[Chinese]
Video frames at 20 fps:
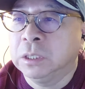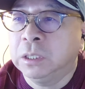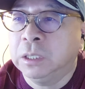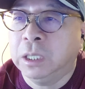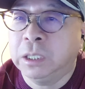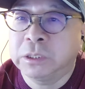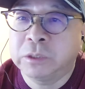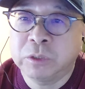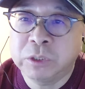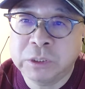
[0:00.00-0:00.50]

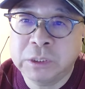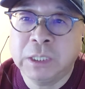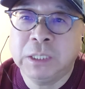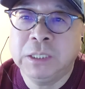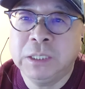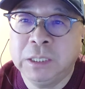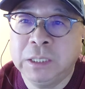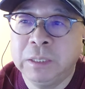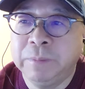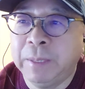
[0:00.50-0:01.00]
啊，都是这
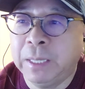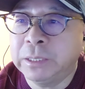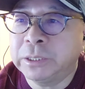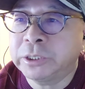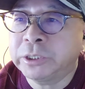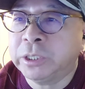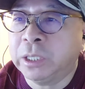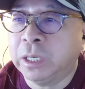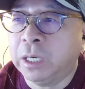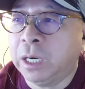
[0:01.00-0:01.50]
一个礼拜的
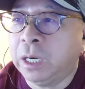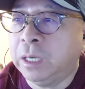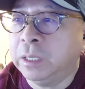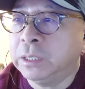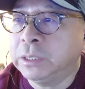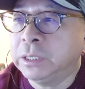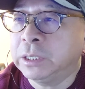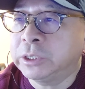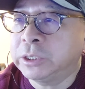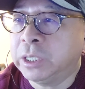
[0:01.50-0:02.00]
事儿啊，
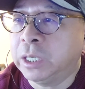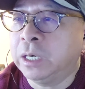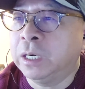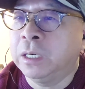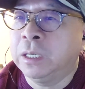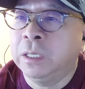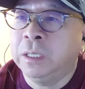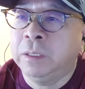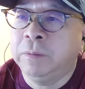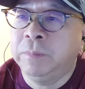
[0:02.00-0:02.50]
也是
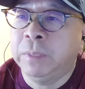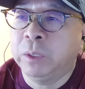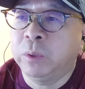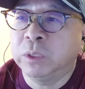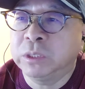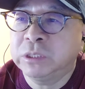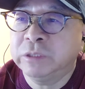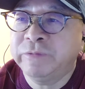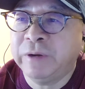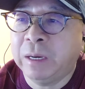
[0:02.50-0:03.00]
美
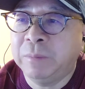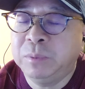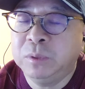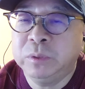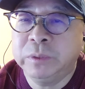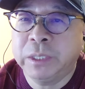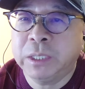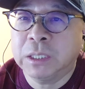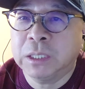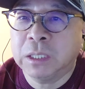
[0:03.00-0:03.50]
国司法
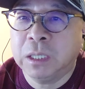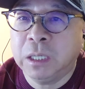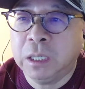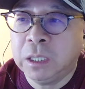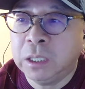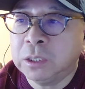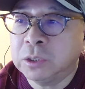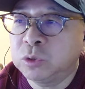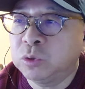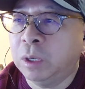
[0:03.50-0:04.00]
部呢
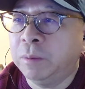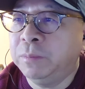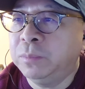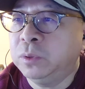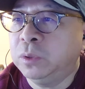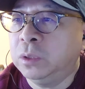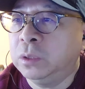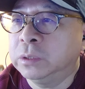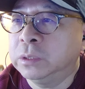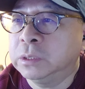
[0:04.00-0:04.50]
啊宣
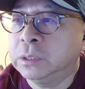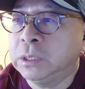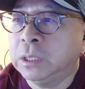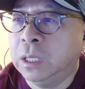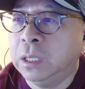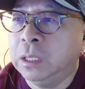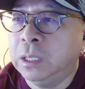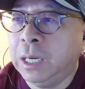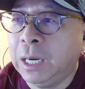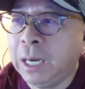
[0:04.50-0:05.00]
布，
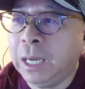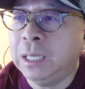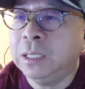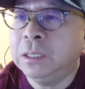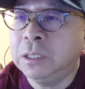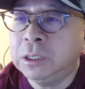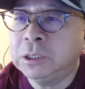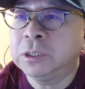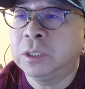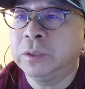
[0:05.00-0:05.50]
俄亥
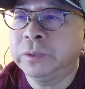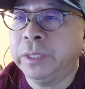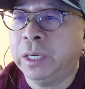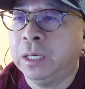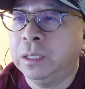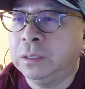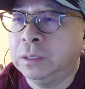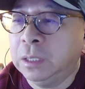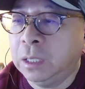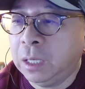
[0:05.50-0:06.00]
俄州的
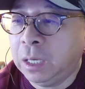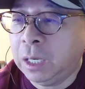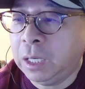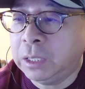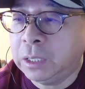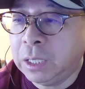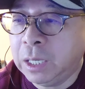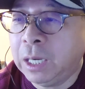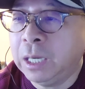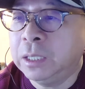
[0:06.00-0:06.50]
啊，
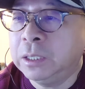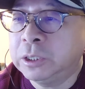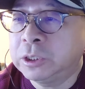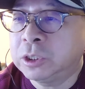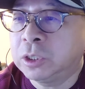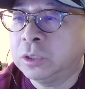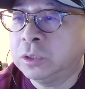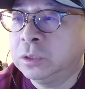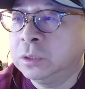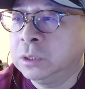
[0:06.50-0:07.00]
俄亥俄
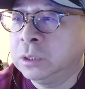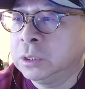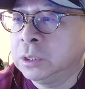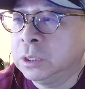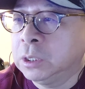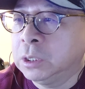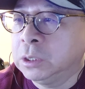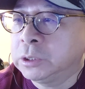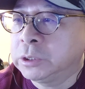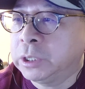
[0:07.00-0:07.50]
州
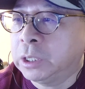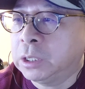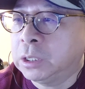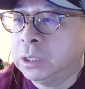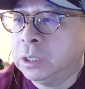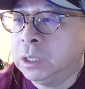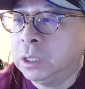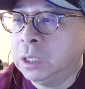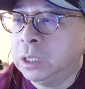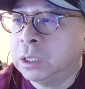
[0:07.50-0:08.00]
这
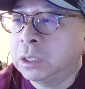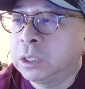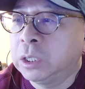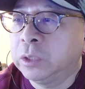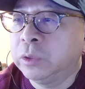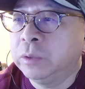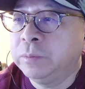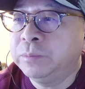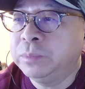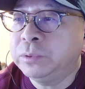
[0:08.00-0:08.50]
个哥
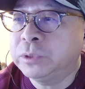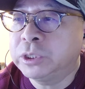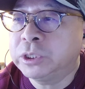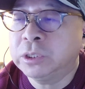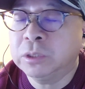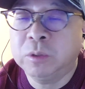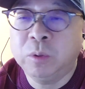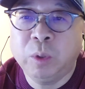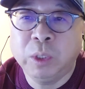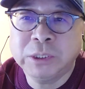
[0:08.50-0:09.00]
伦布
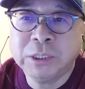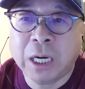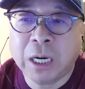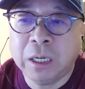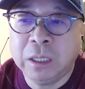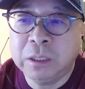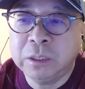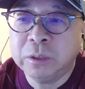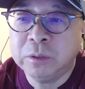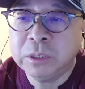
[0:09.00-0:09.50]
市国家
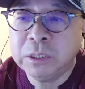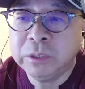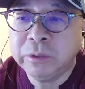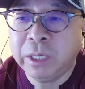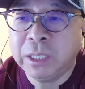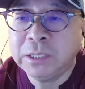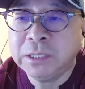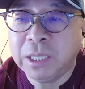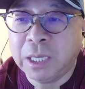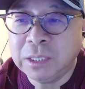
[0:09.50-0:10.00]
儿童医
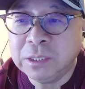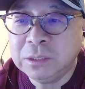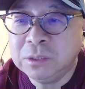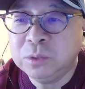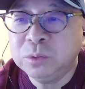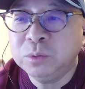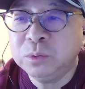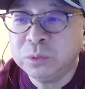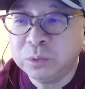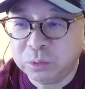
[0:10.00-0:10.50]
院研
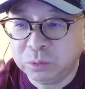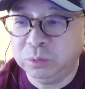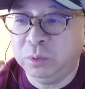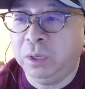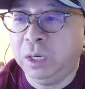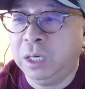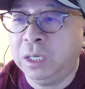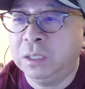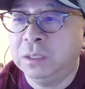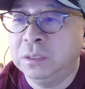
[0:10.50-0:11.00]
究
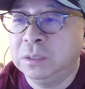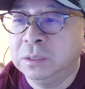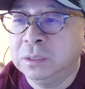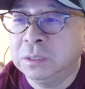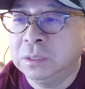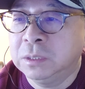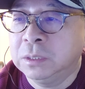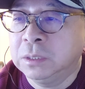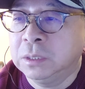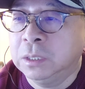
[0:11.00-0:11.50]
所
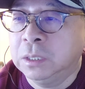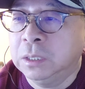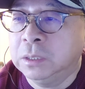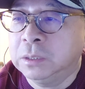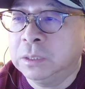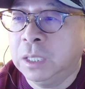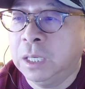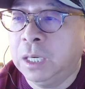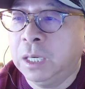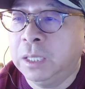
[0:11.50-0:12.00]

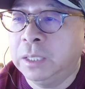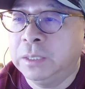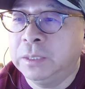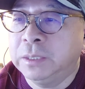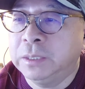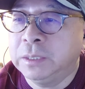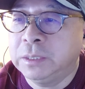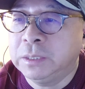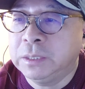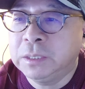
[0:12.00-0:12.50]
的
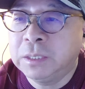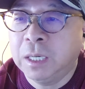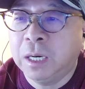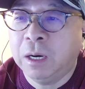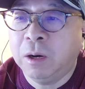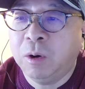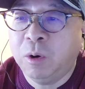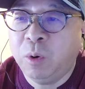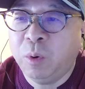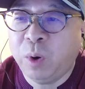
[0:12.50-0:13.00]
一个
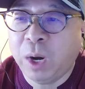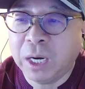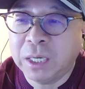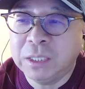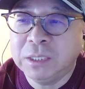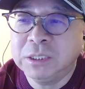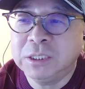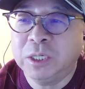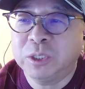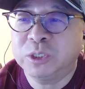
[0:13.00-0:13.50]
华
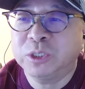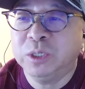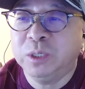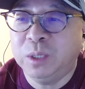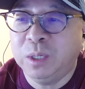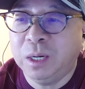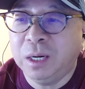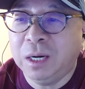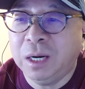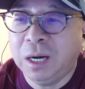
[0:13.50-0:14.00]
人教
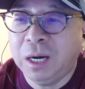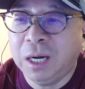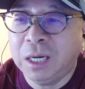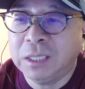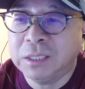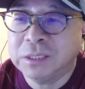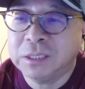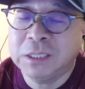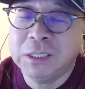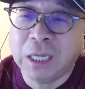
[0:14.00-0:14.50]
授
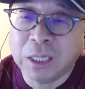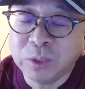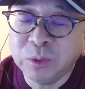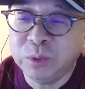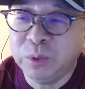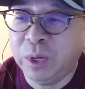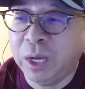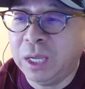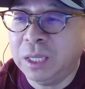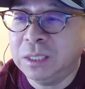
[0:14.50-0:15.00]
啊，这个研究
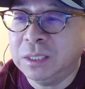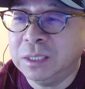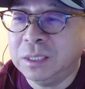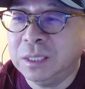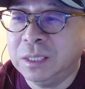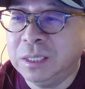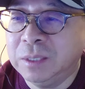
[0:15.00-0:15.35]
员